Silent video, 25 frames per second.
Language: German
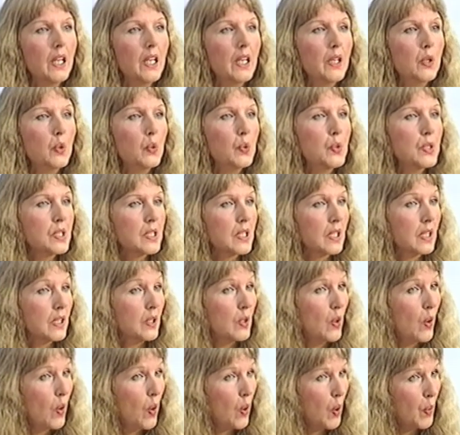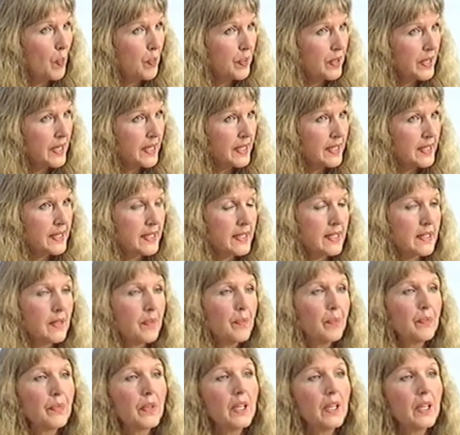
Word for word: in unseren Hobbys,